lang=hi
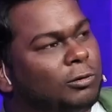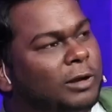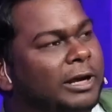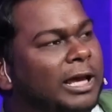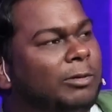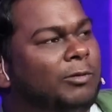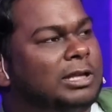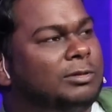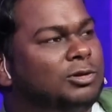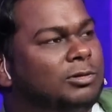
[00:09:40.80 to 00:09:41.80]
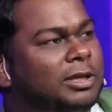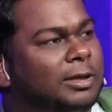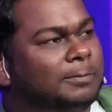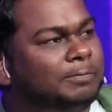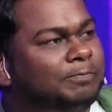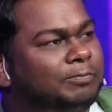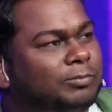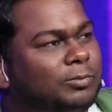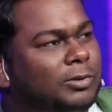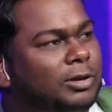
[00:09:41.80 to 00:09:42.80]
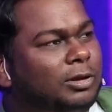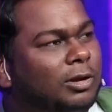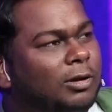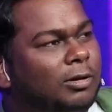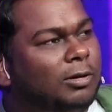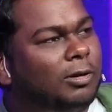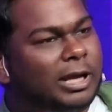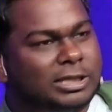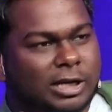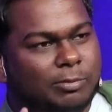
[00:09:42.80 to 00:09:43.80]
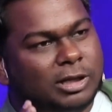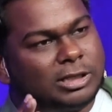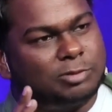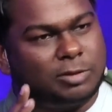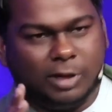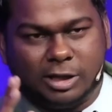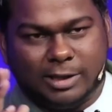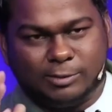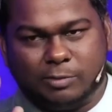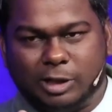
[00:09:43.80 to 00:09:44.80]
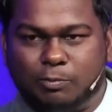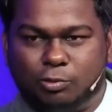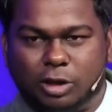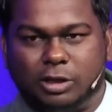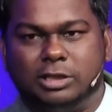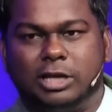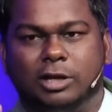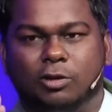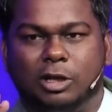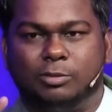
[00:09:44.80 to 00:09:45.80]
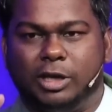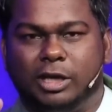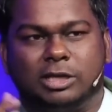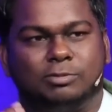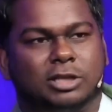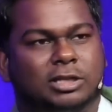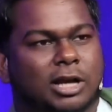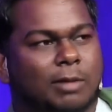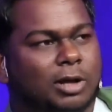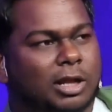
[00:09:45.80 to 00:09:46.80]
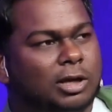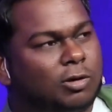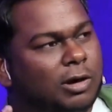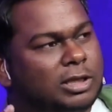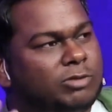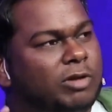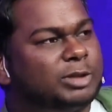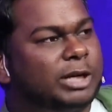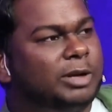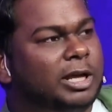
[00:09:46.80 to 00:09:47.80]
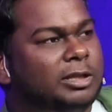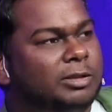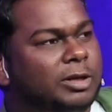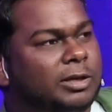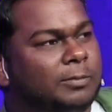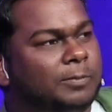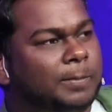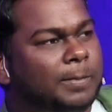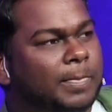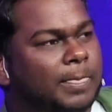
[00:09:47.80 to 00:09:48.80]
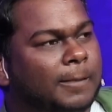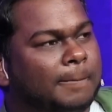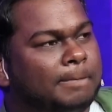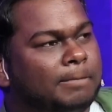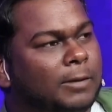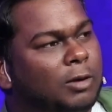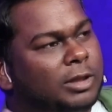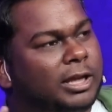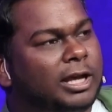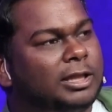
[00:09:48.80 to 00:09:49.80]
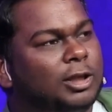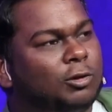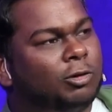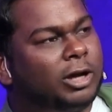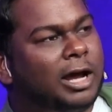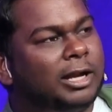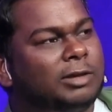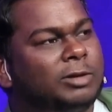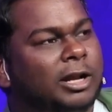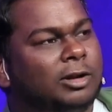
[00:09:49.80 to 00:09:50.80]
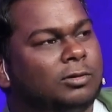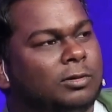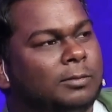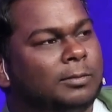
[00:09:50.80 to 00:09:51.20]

तो थर्ड ईयर में वहाँ से भी छोड़ दी और ऐसा नहीं मैंने सबसे मैंने सबसे मतलब पूरे तीन साल के कॉलेज में एक सबसे अच्छा काम करा था कॉलेज की वेबसाइट बना दी थी मैंने वो दिक्कत ये थी उन्होंने कहा नहीं था बनाने को